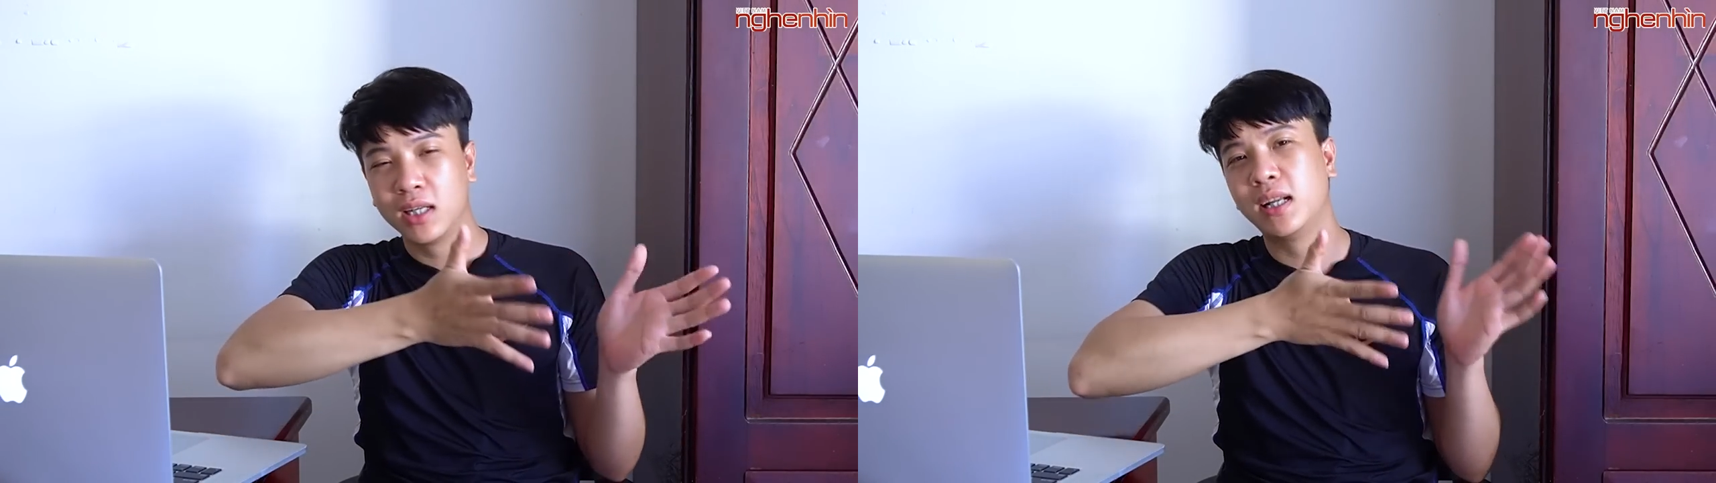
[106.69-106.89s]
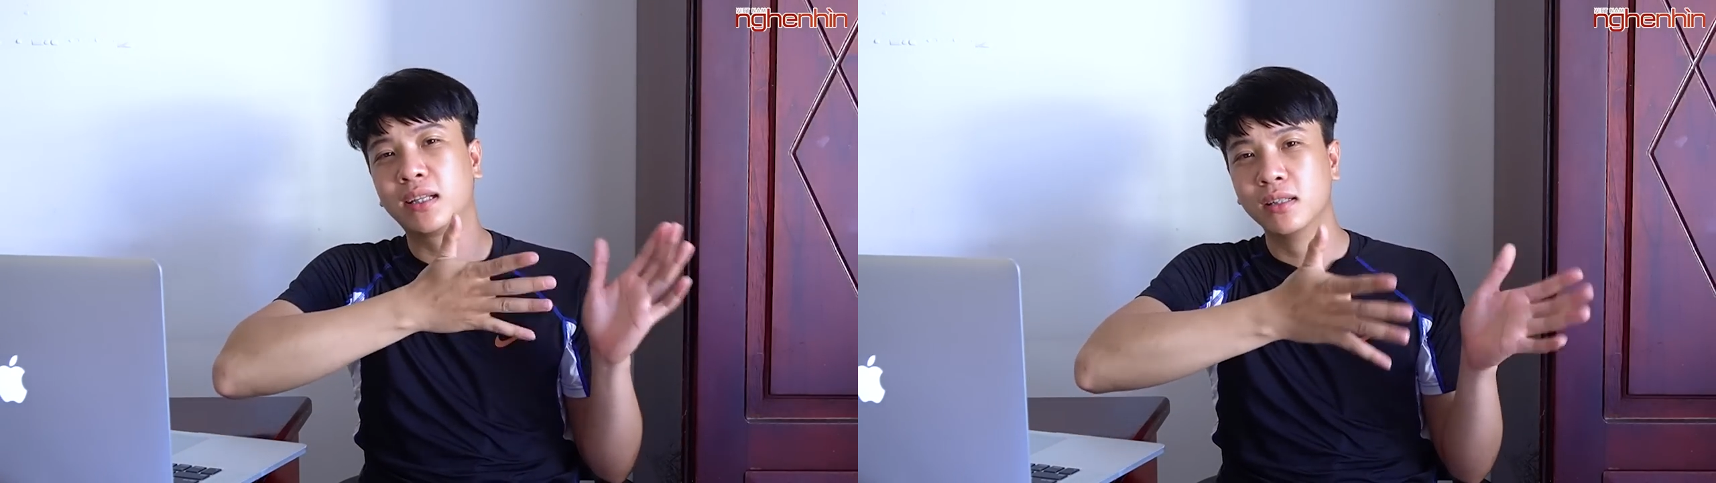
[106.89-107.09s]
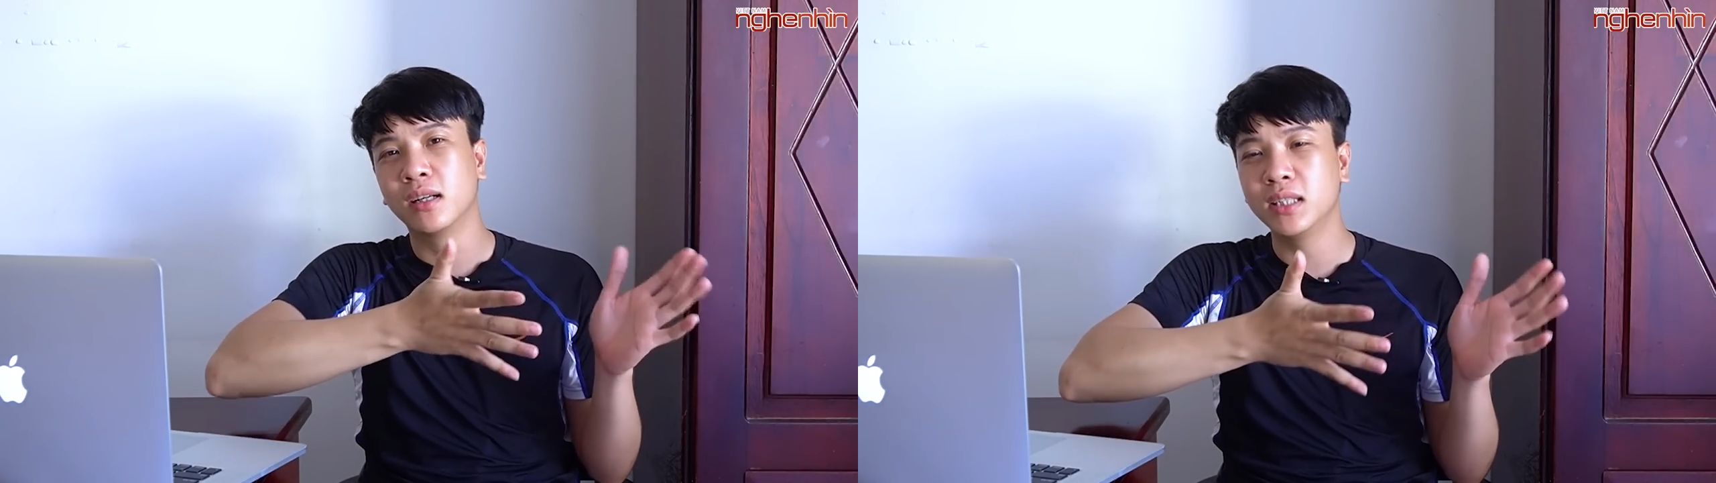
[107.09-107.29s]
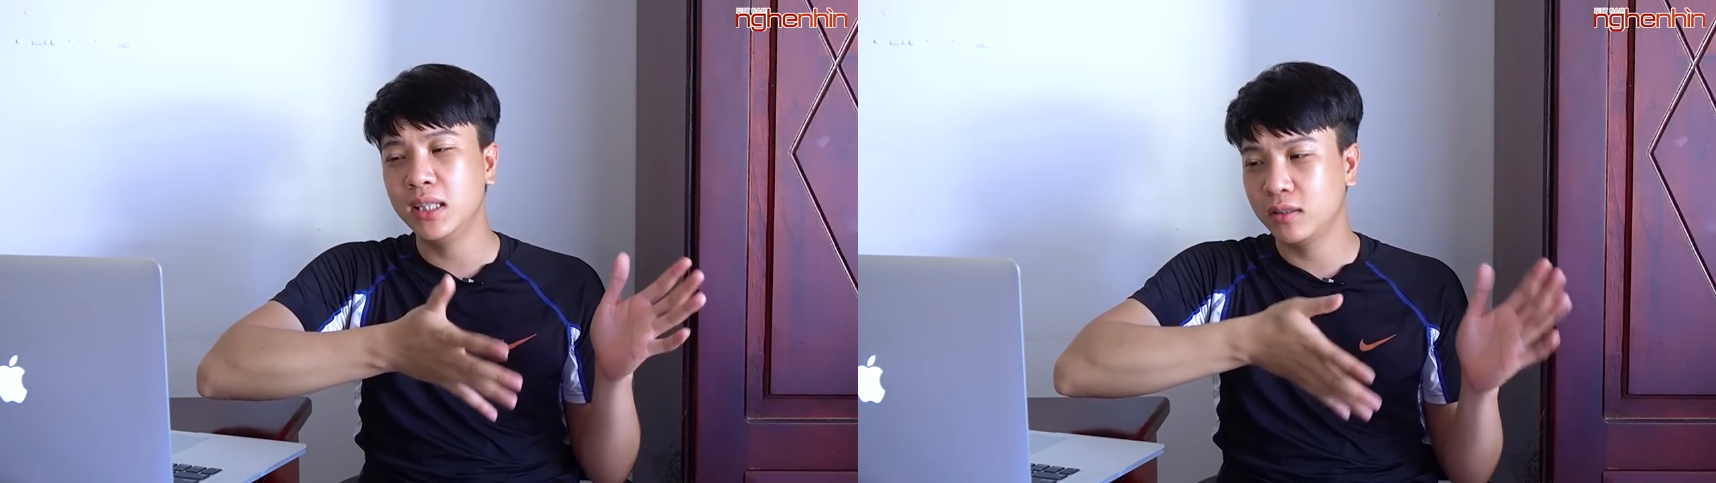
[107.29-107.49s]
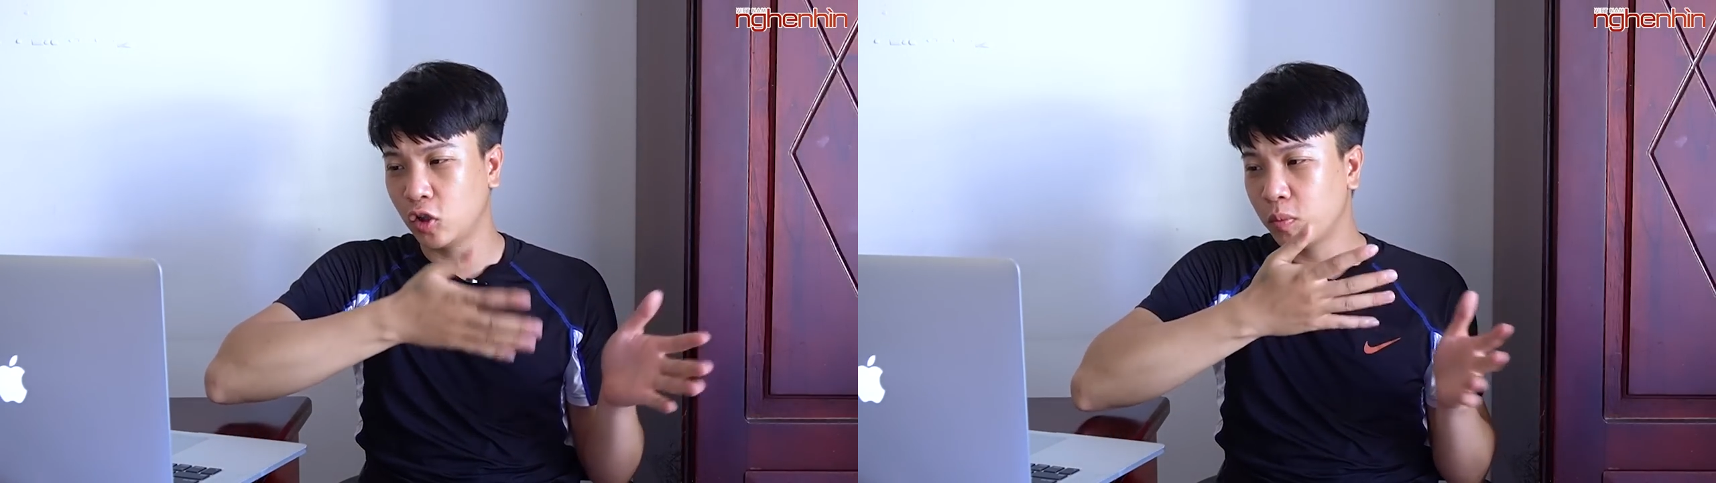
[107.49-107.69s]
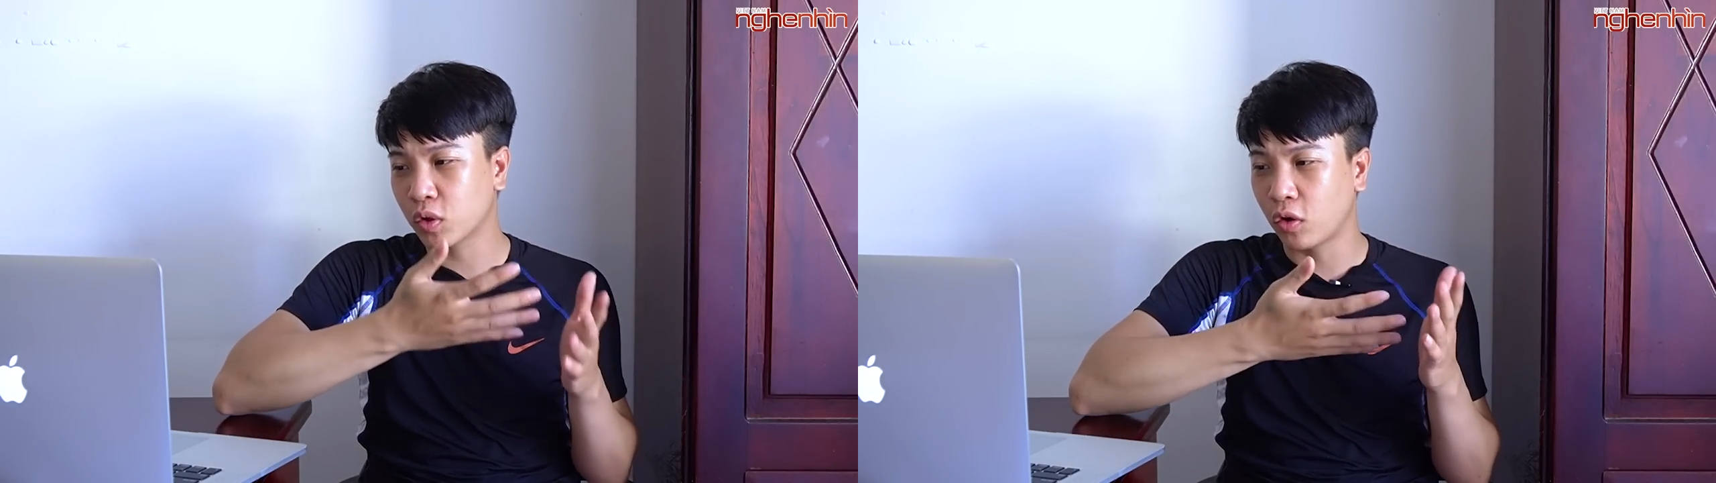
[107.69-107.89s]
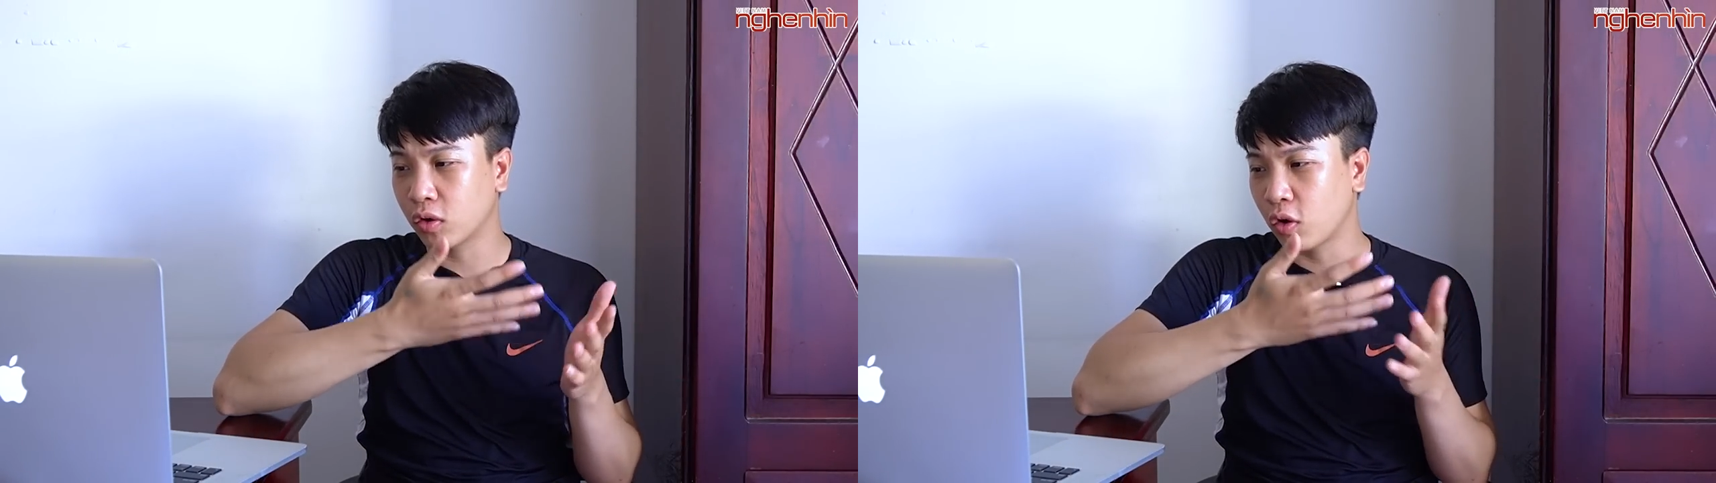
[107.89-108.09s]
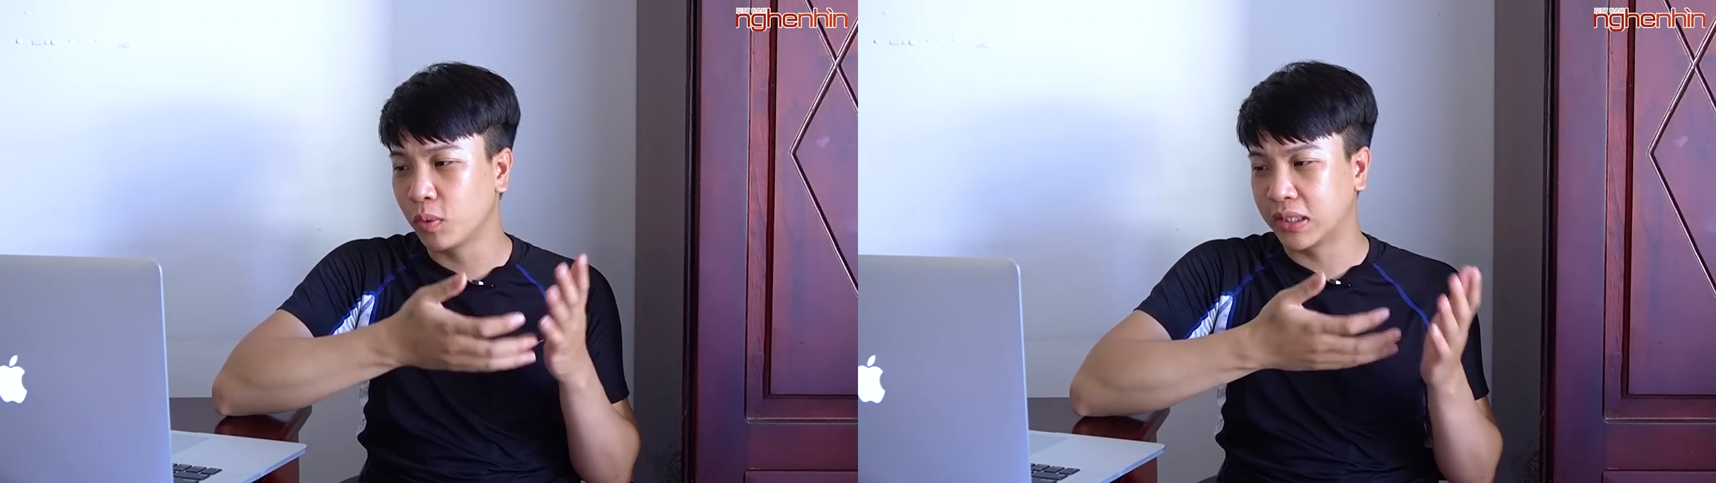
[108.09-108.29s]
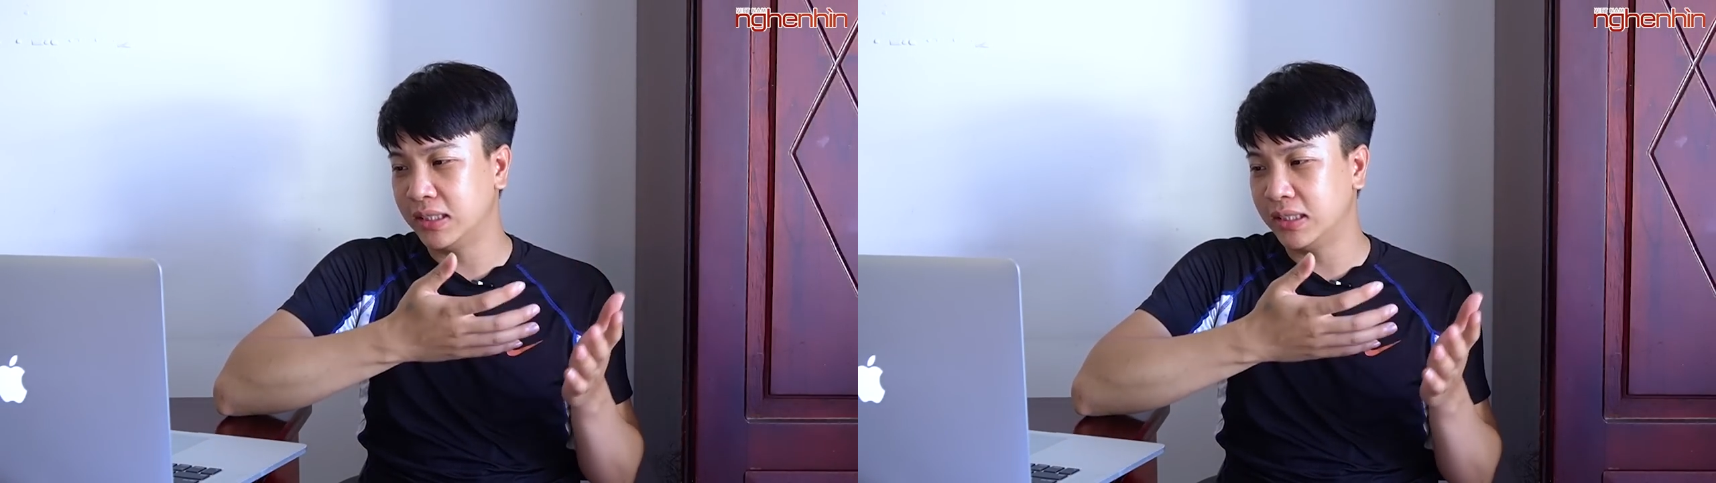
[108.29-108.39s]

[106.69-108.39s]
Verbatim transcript: lệch hướng đi nó một có có một